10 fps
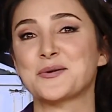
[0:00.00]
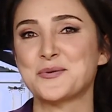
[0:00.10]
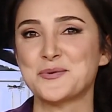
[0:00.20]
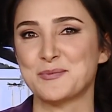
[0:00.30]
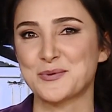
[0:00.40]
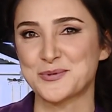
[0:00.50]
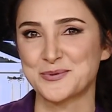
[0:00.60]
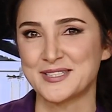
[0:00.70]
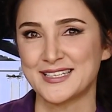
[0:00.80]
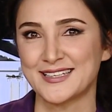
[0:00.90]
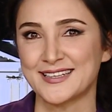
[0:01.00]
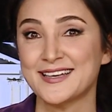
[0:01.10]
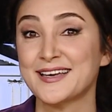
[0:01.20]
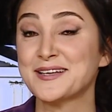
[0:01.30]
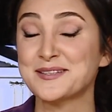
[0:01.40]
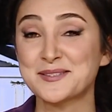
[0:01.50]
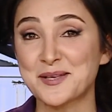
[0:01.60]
نكون موجودين مم.